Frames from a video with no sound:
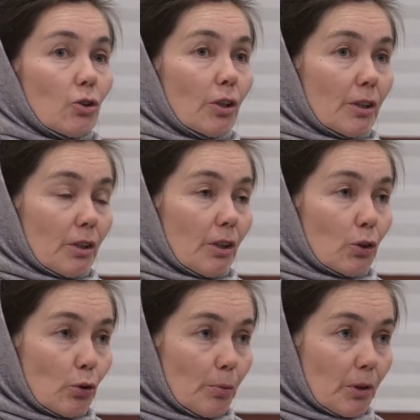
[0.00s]
частная
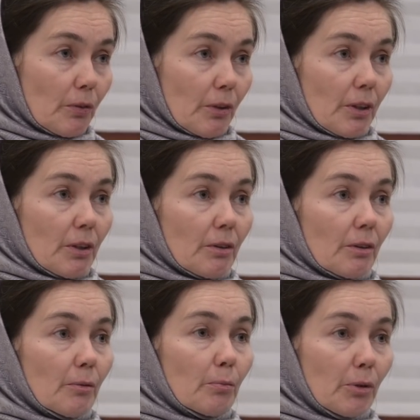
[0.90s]
собственность
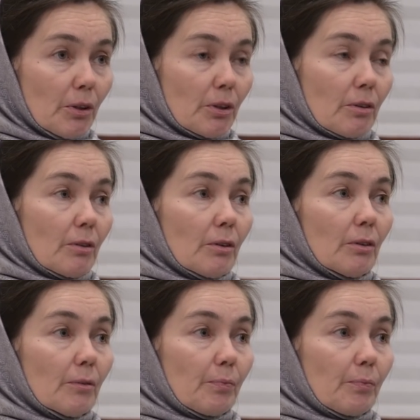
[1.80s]
без э,